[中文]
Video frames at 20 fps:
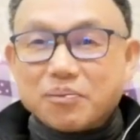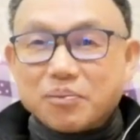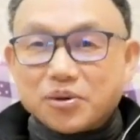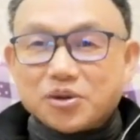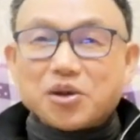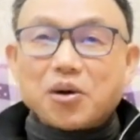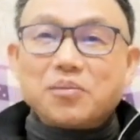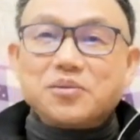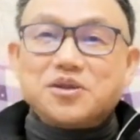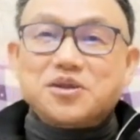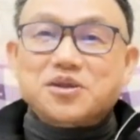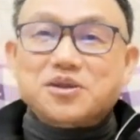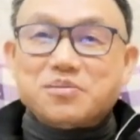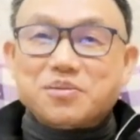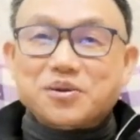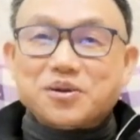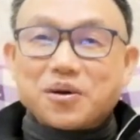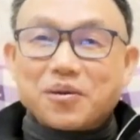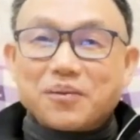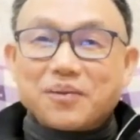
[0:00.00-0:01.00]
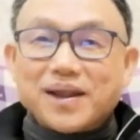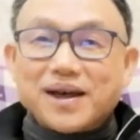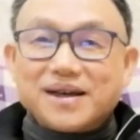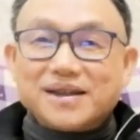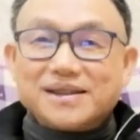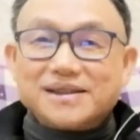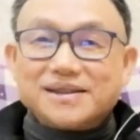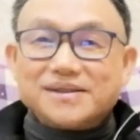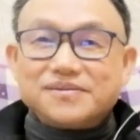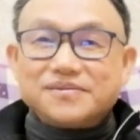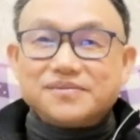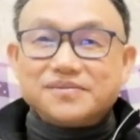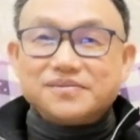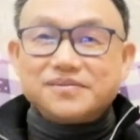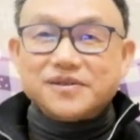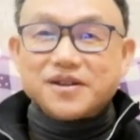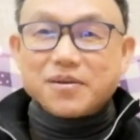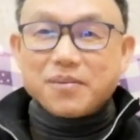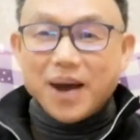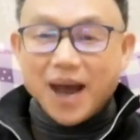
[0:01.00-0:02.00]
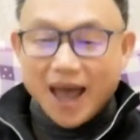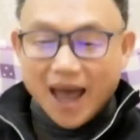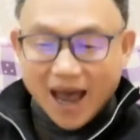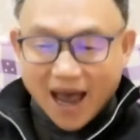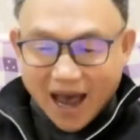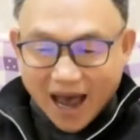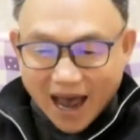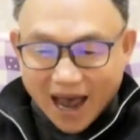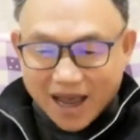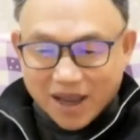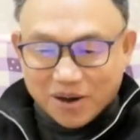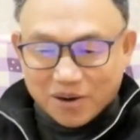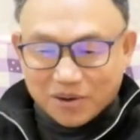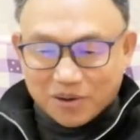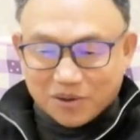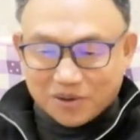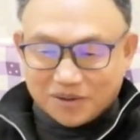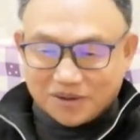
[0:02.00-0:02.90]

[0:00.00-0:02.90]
不懂就是不懂。那么还有，